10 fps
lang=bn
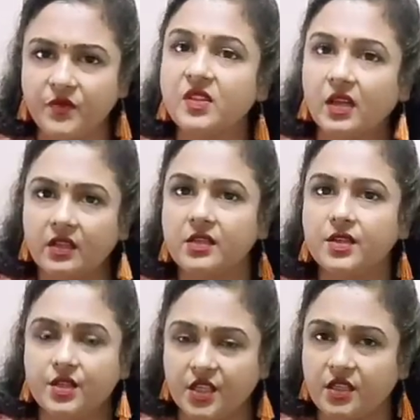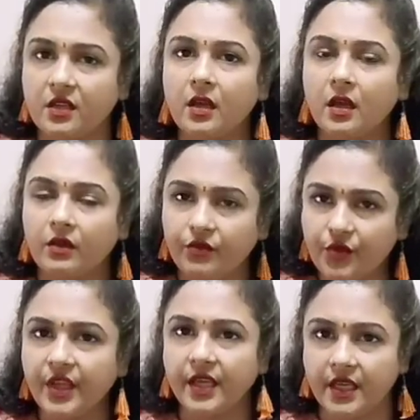যাদের টি ডেট
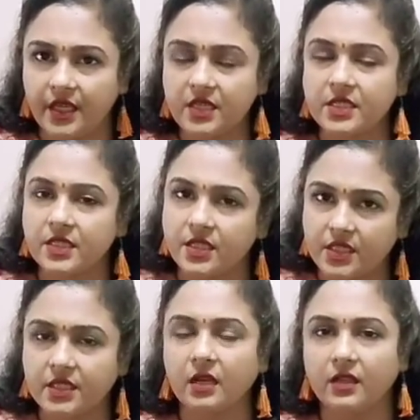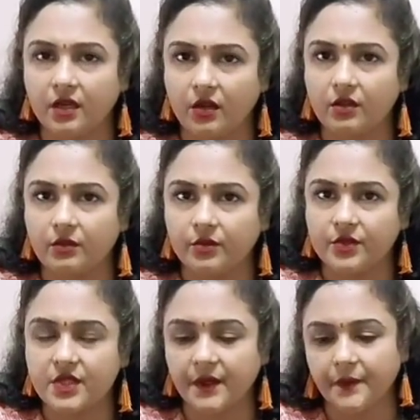ফুরিয়ে গিয়েছে তাদের কথা
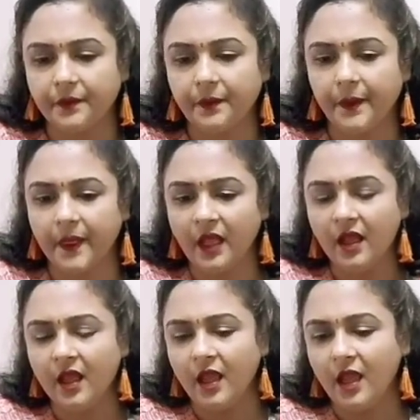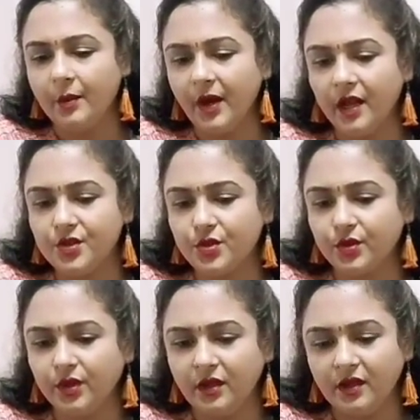বলছি এবার আসুন
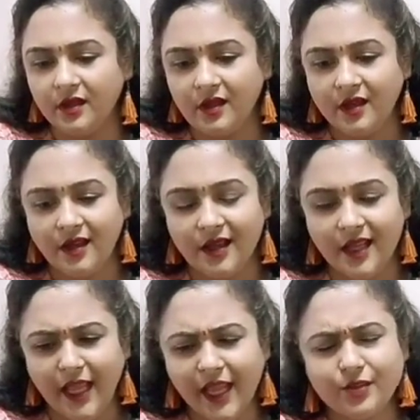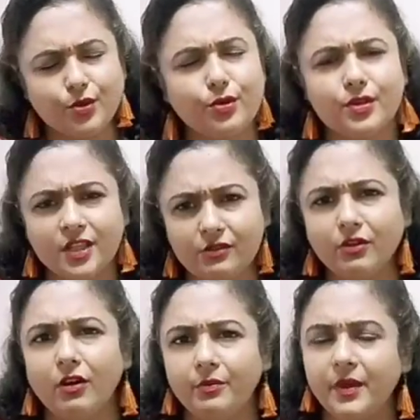একটু কঠিন
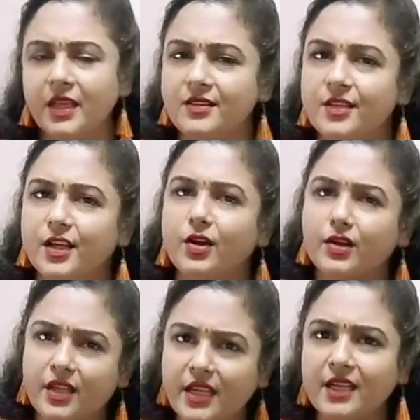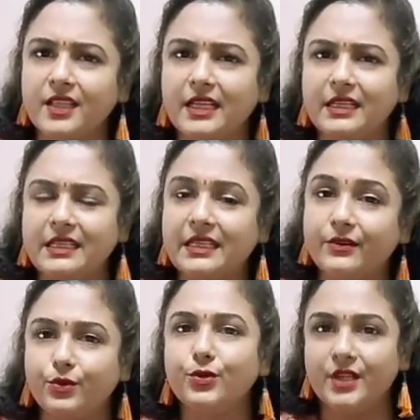তো হবে সেই কঠিনের দিকটি
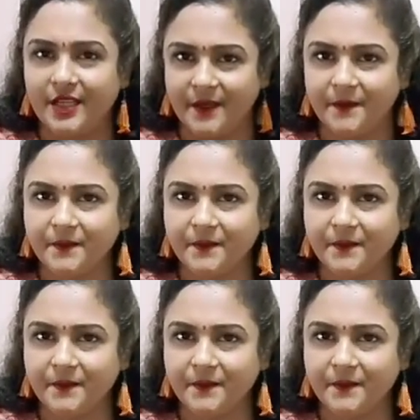কোনটি